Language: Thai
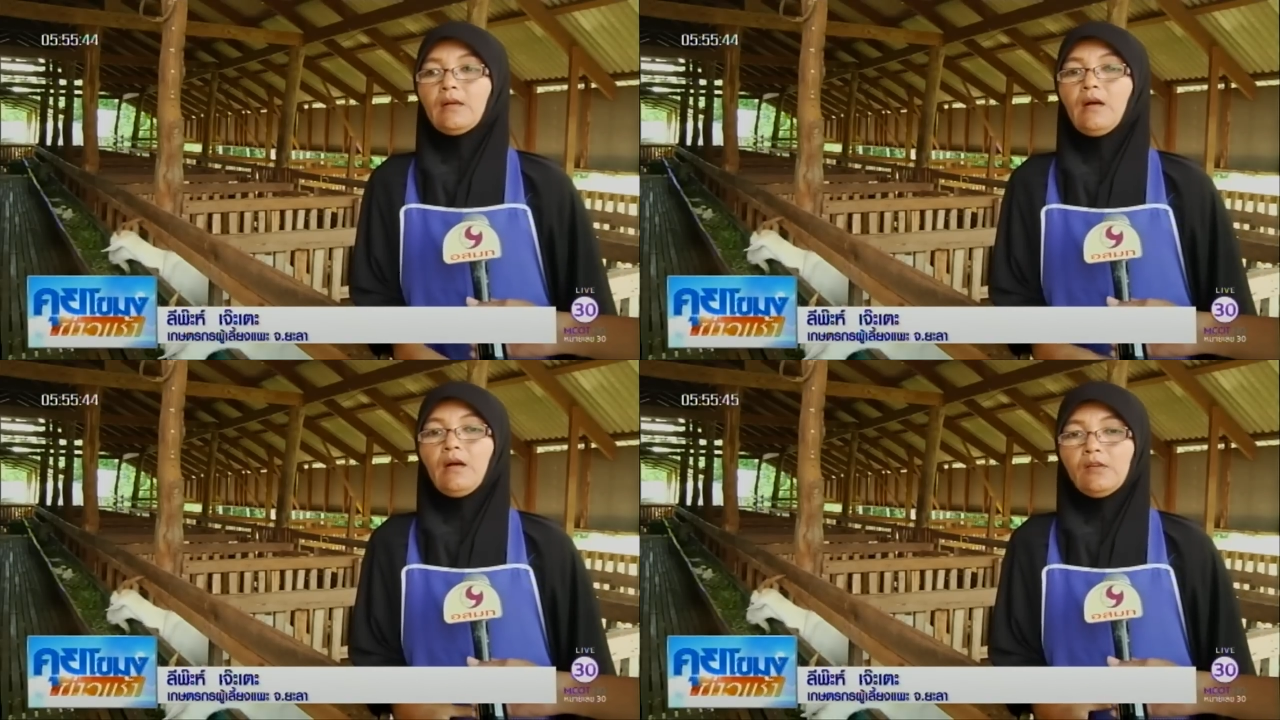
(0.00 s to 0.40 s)

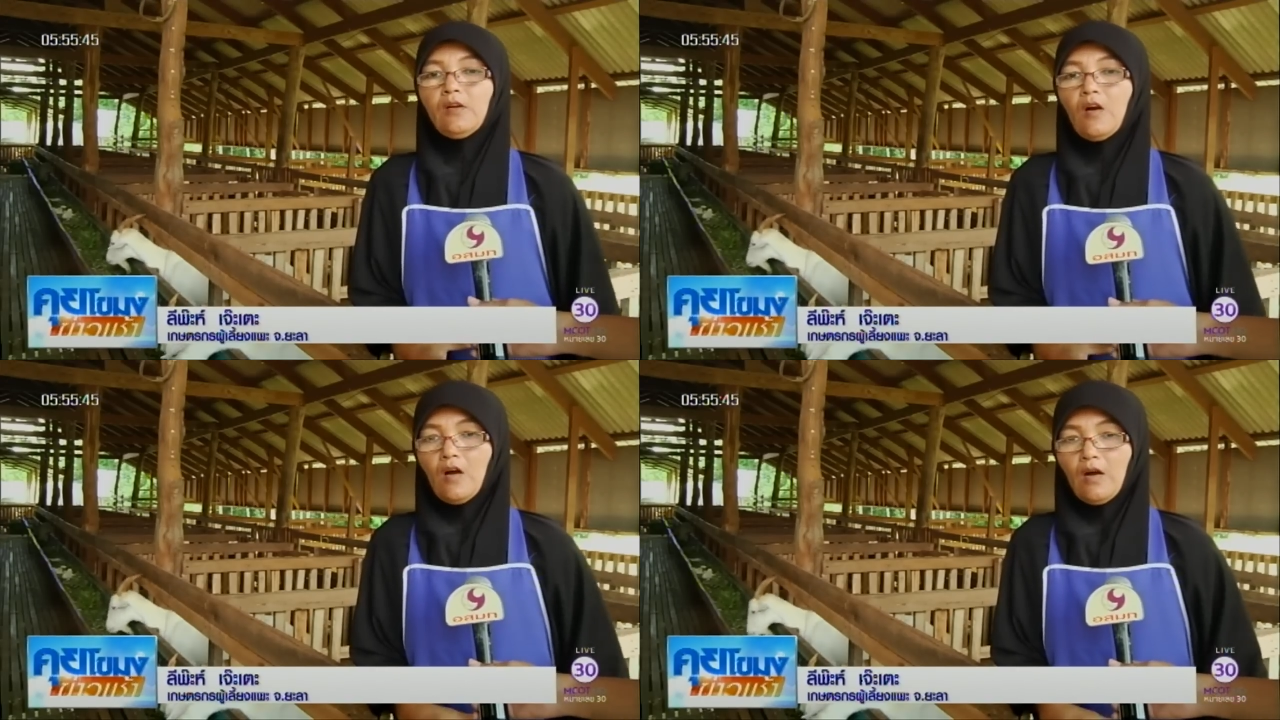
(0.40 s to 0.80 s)
ก็โร
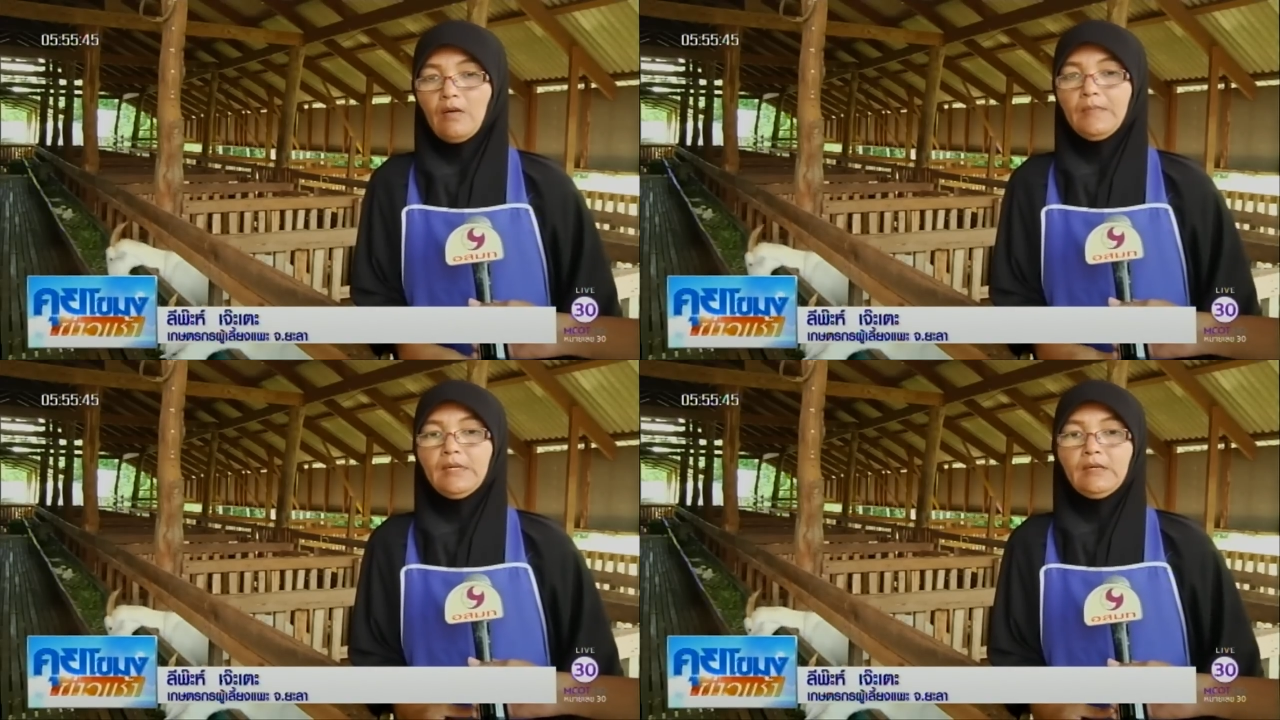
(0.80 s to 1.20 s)
คหอ
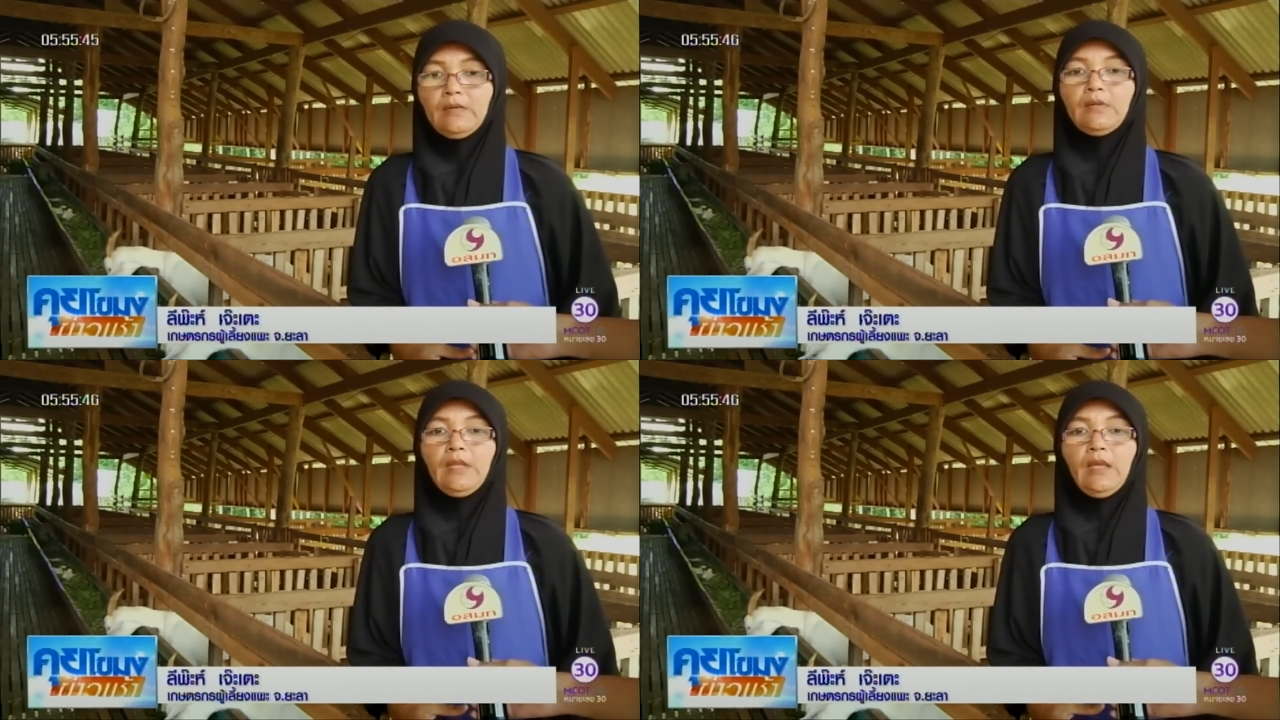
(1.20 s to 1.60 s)
บ
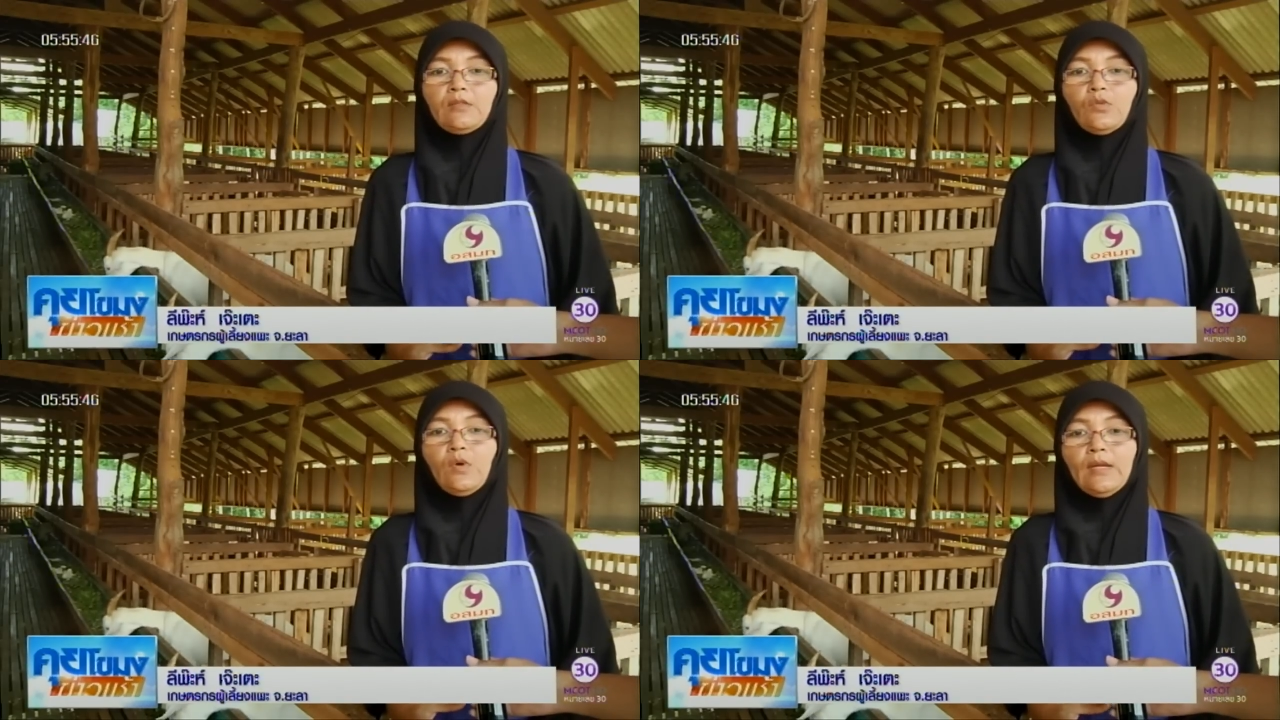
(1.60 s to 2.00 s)
เด็ก
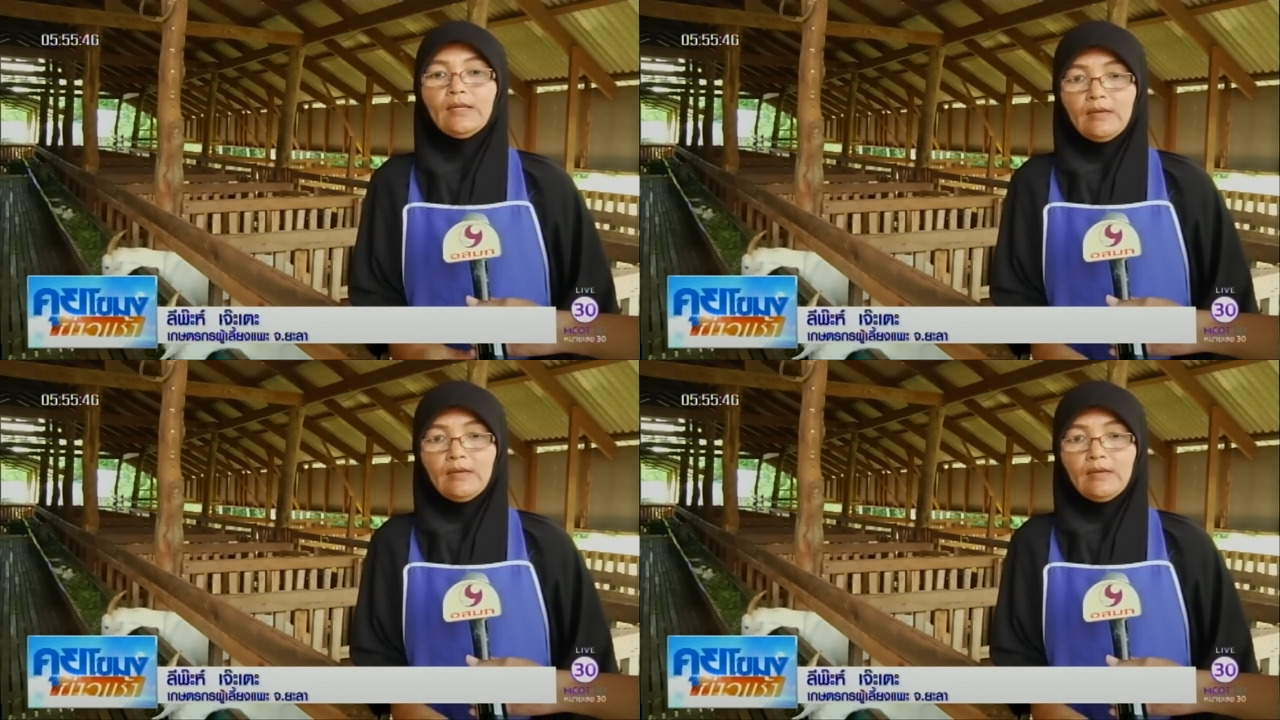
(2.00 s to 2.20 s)
ตัวเห